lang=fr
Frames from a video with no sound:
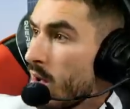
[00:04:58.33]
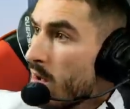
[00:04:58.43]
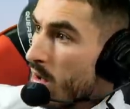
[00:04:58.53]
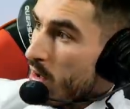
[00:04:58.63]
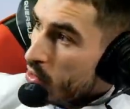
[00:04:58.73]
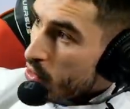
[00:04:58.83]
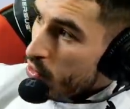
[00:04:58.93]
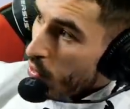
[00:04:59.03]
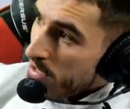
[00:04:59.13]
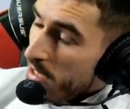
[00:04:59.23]

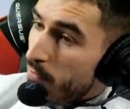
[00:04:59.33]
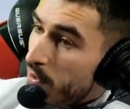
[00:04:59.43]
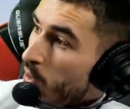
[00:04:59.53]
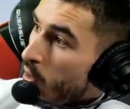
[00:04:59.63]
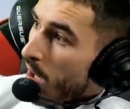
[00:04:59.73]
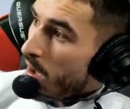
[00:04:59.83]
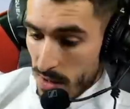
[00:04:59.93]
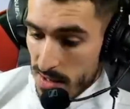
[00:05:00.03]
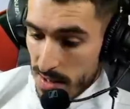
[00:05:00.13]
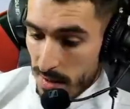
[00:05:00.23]
Sur cette vidéo-là,
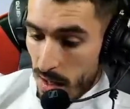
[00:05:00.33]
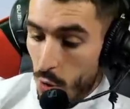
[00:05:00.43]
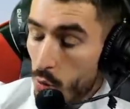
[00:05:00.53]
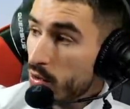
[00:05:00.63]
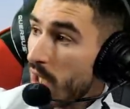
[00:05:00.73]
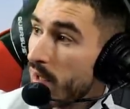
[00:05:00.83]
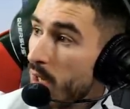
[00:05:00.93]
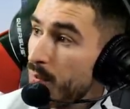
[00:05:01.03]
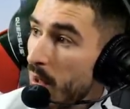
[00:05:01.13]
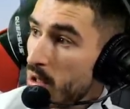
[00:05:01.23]
c'était la remontada,
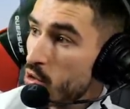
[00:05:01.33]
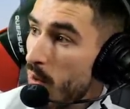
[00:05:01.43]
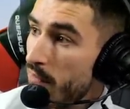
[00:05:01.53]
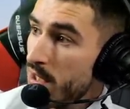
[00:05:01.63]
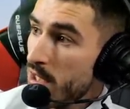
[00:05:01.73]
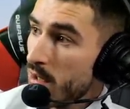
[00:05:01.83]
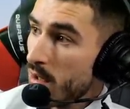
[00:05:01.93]
pire match de ma vie.